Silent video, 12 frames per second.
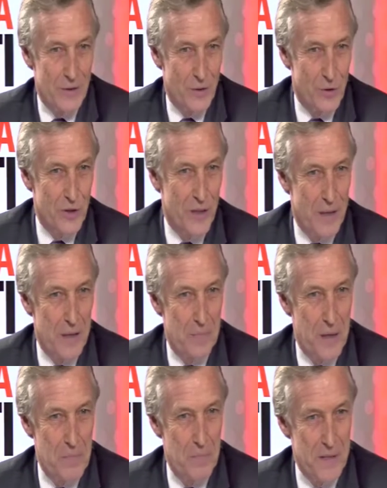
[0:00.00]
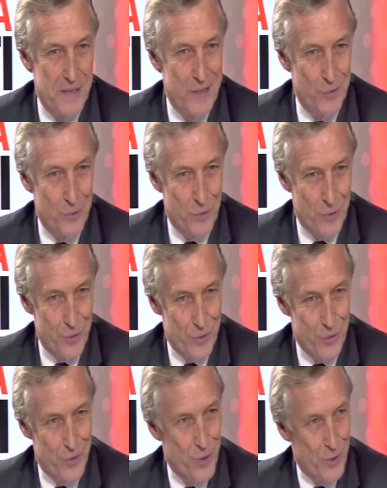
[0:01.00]
je serais mal placé en tant
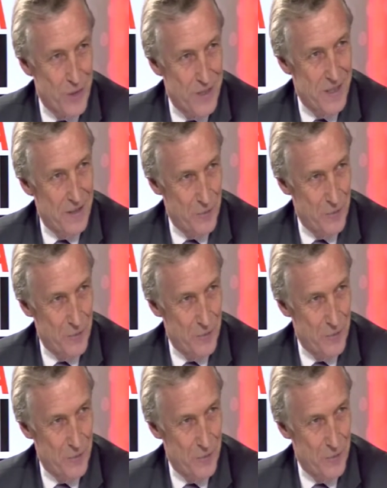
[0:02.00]
que juriste